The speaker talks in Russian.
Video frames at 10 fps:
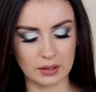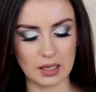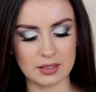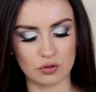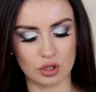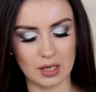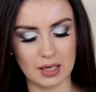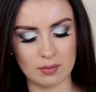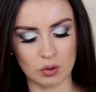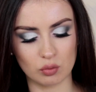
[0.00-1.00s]
Так, девочки,
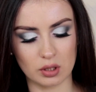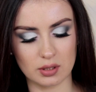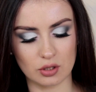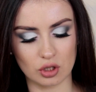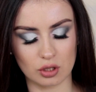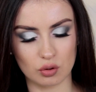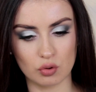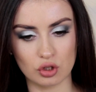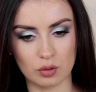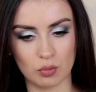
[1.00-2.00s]
я не могу найти начало
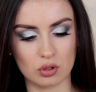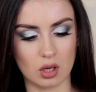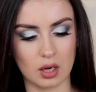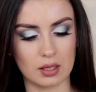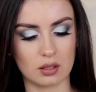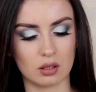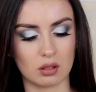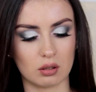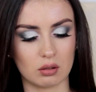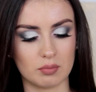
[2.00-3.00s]
скотча, это просто какая-то
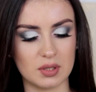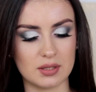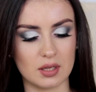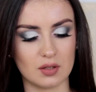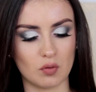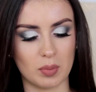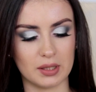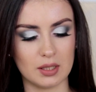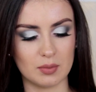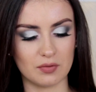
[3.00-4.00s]
э, миссия
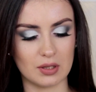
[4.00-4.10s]
невыполнима.